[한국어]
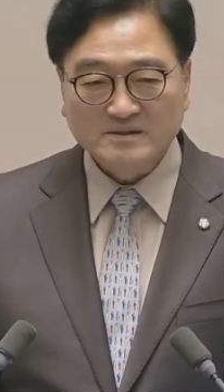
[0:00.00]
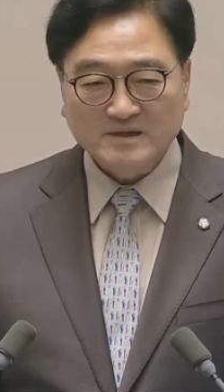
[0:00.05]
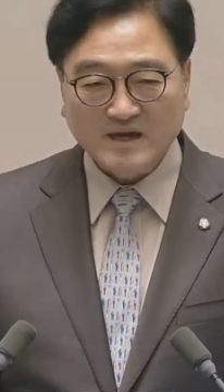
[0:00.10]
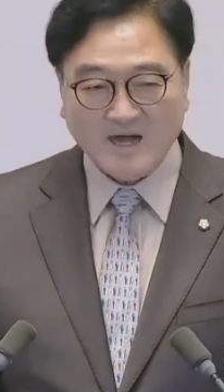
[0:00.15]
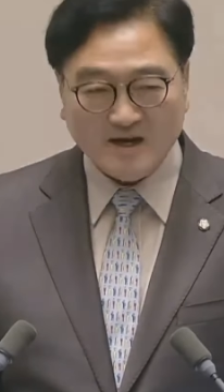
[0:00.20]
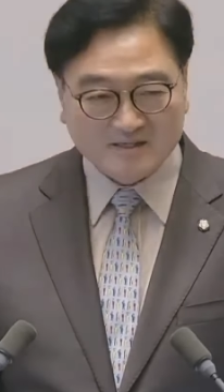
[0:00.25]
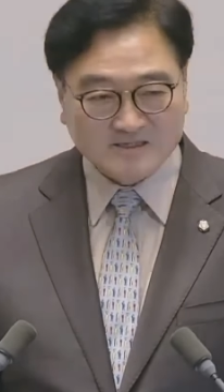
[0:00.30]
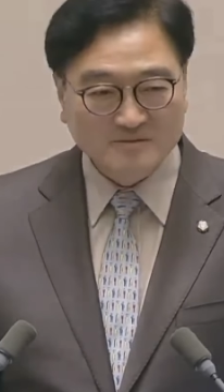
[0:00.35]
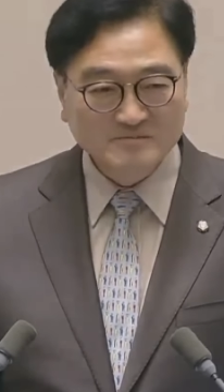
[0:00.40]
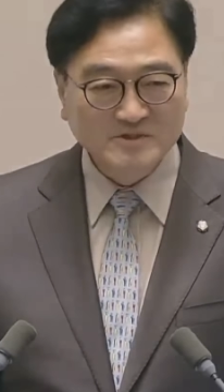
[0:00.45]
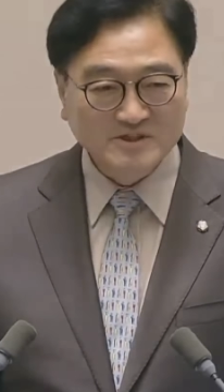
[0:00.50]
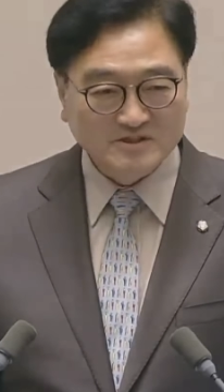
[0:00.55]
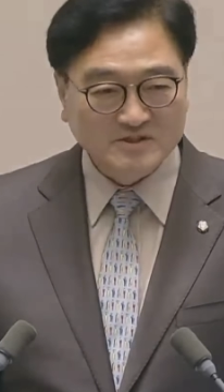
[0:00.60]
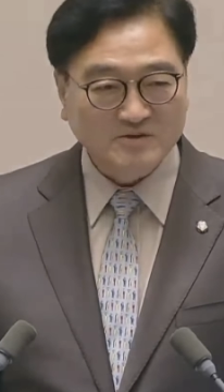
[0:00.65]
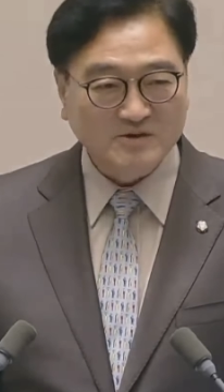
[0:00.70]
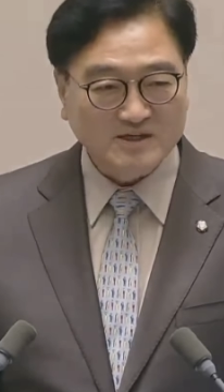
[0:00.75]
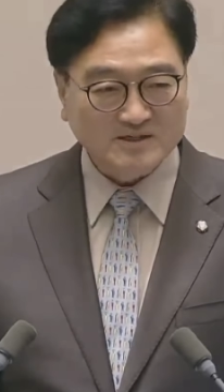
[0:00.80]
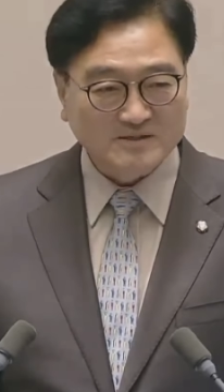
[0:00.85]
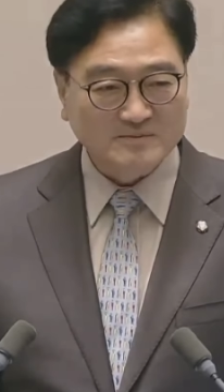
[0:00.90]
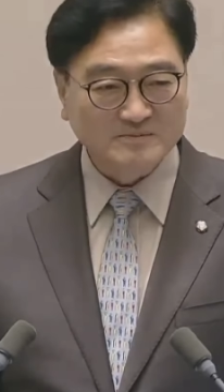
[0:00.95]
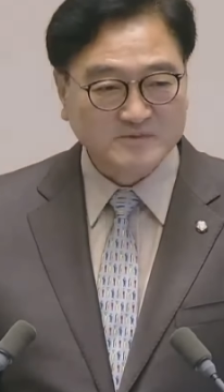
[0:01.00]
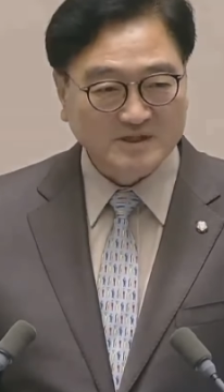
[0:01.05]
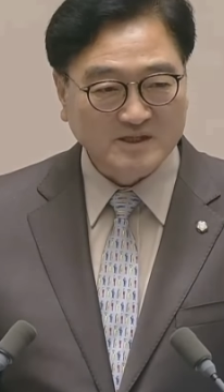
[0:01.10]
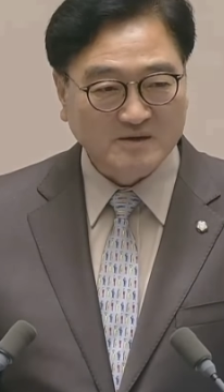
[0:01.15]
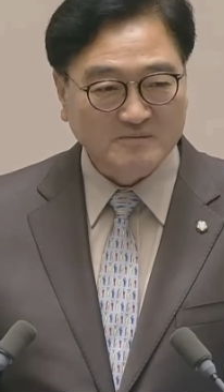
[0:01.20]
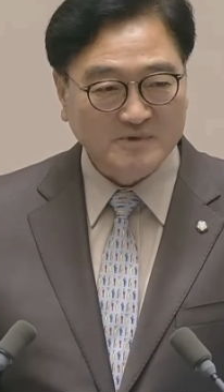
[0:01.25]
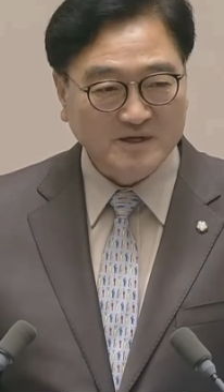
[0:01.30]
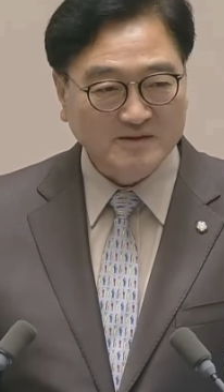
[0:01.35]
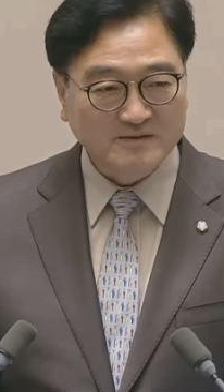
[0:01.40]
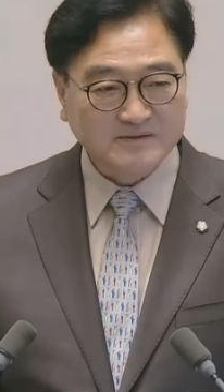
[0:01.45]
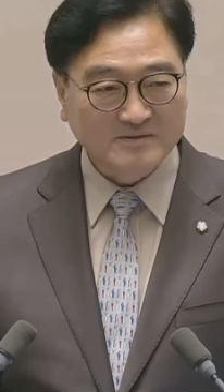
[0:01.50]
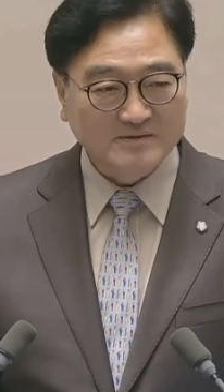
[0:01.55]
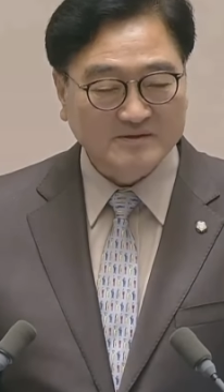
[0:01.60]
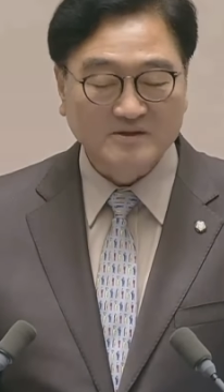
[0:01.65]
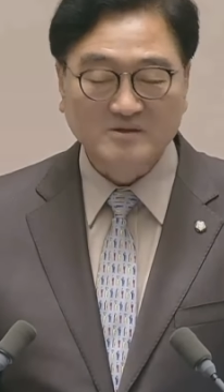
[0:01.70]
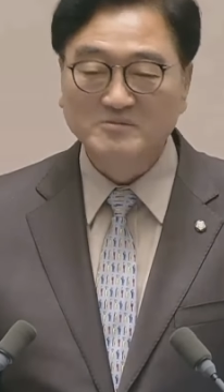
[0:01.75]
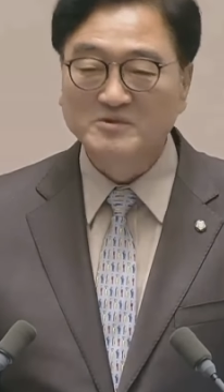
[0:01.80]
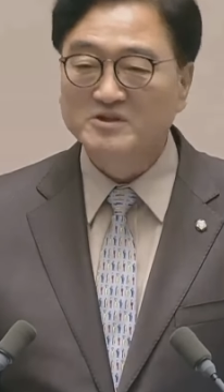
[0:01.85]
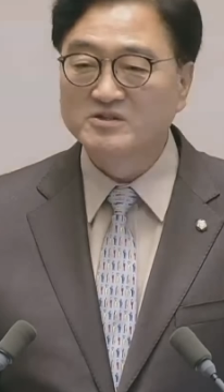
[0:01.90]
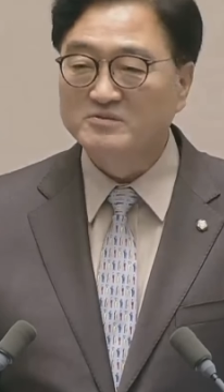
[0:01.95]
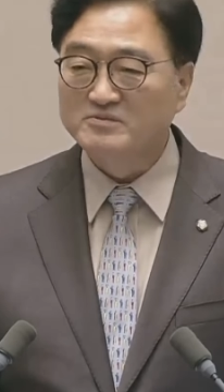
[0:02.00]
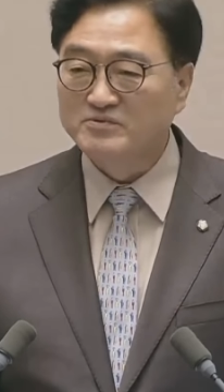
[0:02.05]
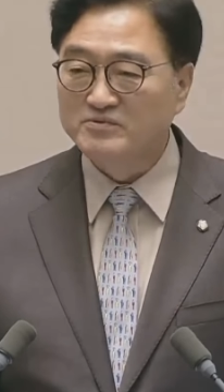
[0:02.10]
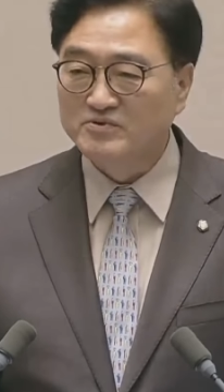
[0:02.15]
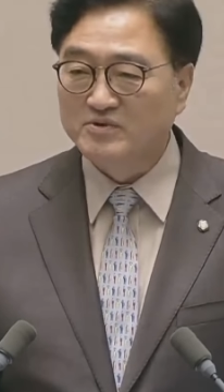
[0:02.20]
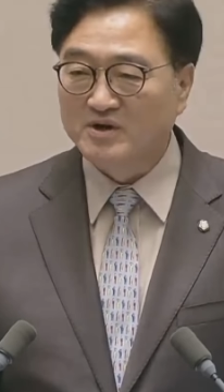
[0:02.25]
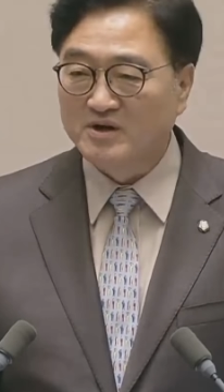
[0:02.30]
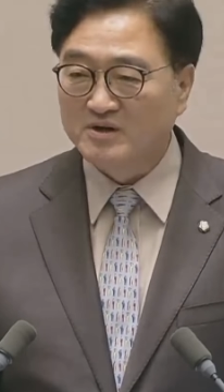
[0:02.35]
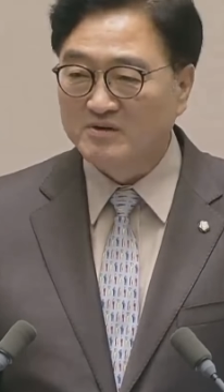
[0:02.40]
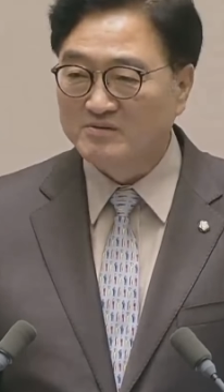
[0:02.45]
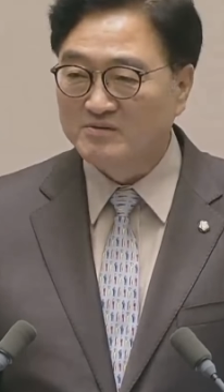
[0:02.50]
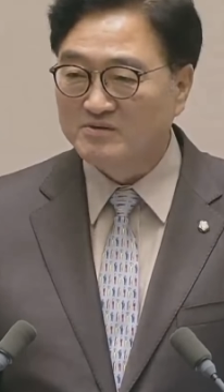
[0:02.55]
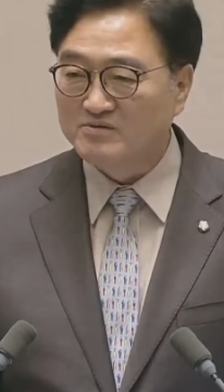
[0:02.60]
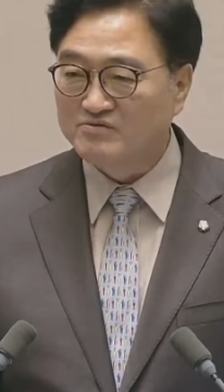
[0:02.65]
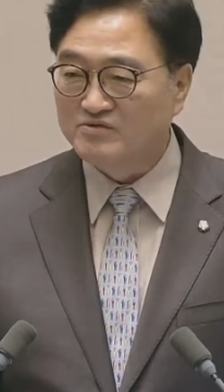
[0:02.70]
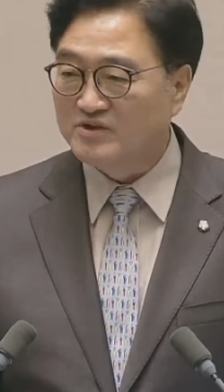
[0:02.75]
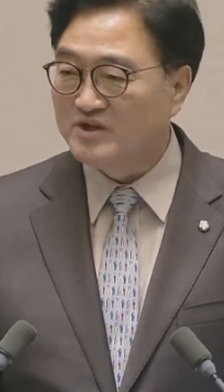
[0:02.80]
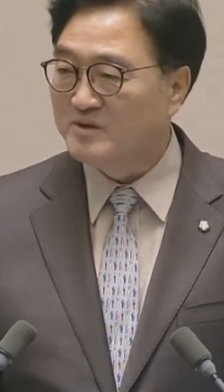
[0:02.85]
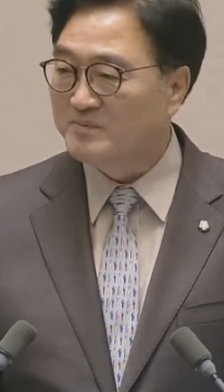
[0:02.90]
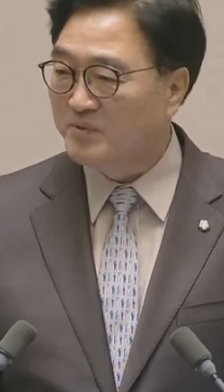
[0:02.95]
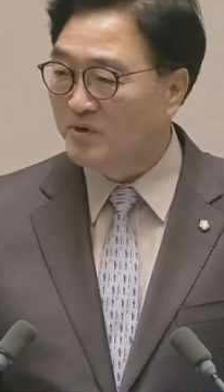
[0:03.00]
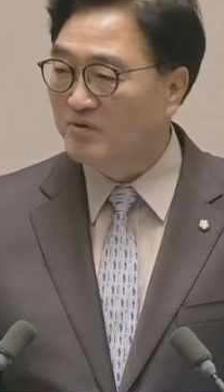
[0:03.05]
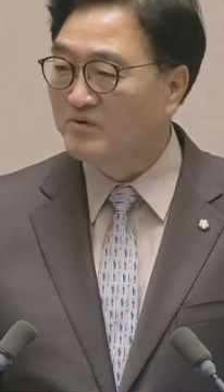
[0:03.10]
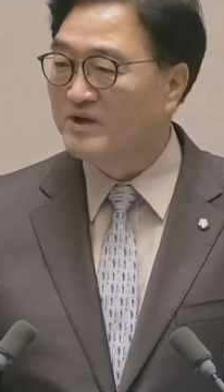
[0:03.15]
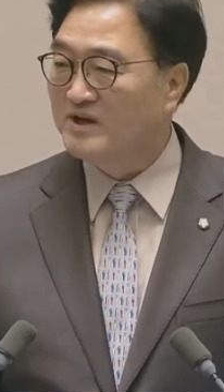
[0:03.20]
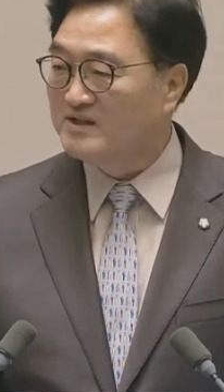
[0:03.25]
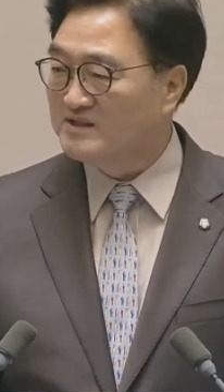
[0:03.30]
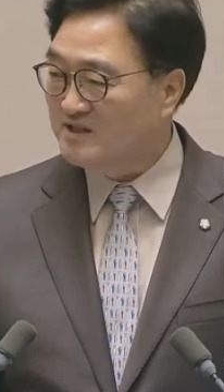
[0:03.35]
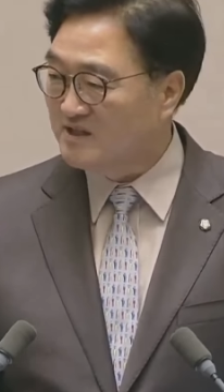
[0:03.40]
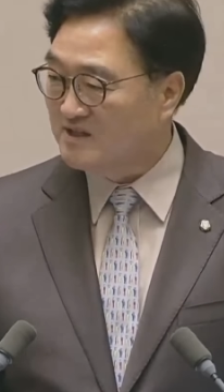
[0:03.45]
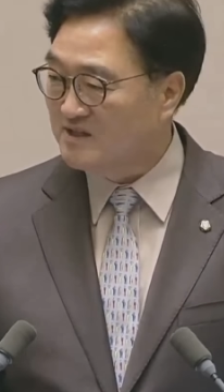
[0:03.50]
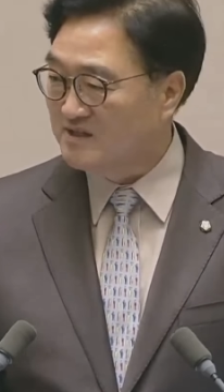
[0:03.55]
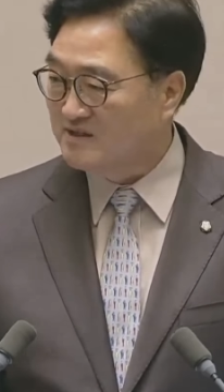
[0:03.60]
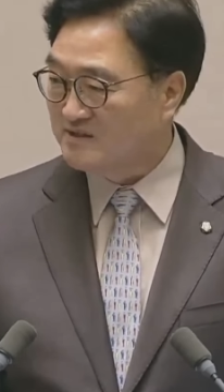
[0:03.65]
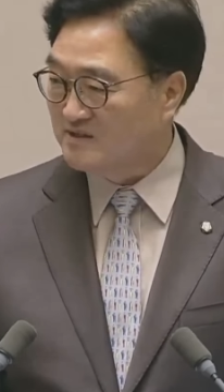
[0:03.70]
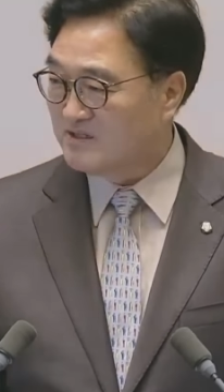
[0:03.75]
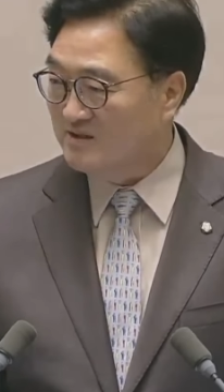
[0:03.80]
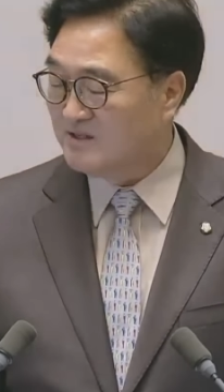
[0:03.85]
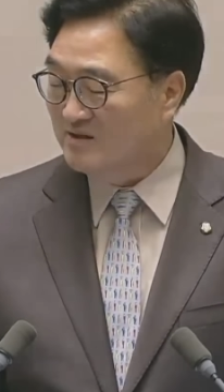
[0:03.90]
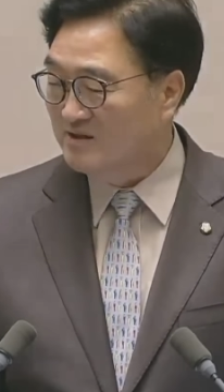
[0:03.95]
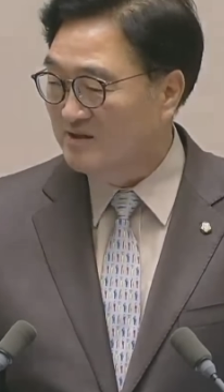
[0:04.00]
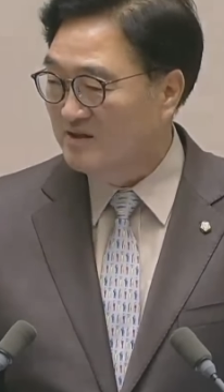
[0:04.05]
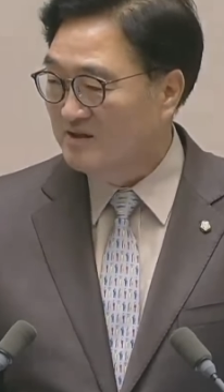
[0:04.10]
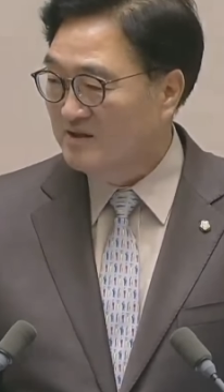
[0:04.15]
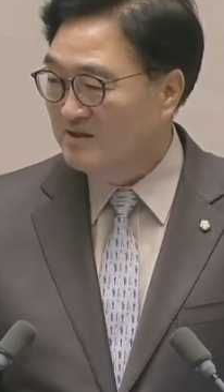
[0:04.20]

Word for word: 가끔 있어 왔습니다만 그럼에도 불구하고 국회 본회의장에서